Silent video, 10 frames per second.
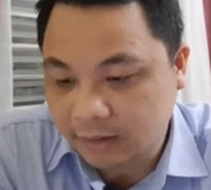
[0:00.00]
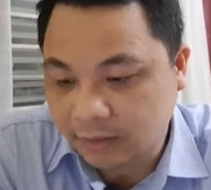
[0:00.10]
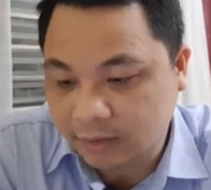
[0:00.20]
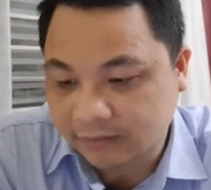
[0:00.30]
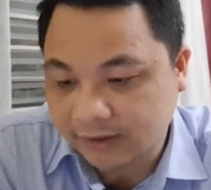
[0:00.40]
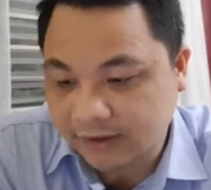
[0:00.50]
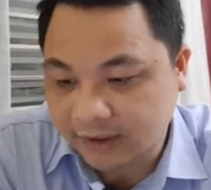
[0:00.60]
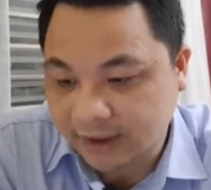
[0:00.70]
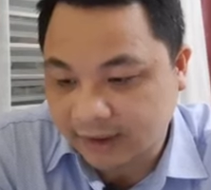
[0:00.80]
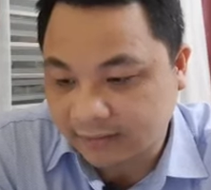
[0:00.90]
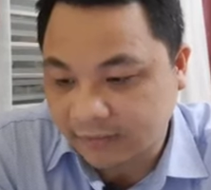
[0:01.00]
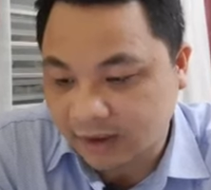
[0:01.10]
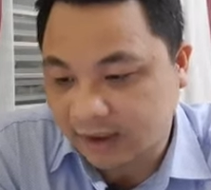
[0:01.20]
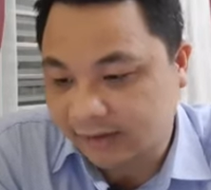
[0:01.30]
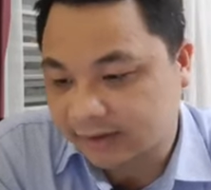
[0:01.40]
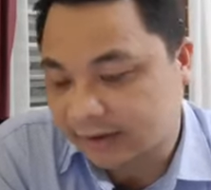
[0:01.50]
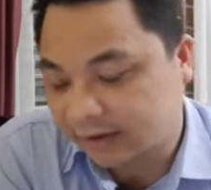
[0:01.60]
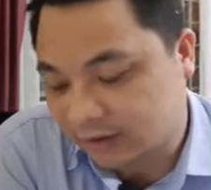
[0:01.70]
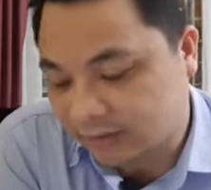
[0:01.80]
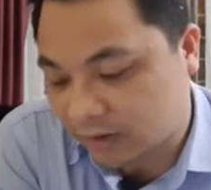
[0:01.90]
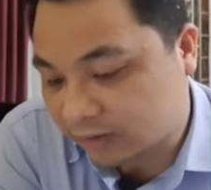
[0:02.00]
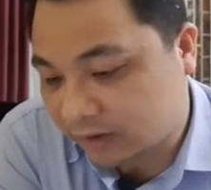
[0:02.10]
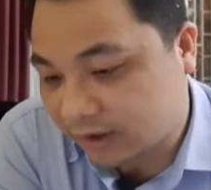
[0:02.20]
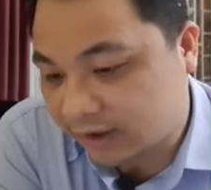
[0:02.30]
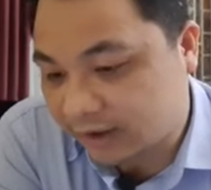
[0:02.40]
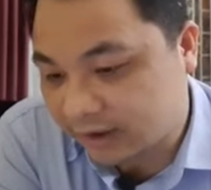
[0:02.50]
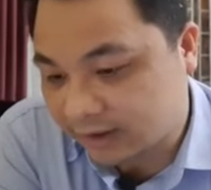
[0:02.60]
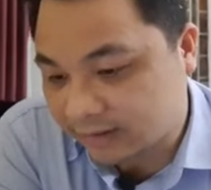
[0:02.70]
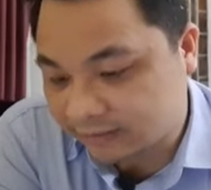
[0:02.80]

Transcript: luật viên chức 2010 dành cho các bạn ôn thi ờ,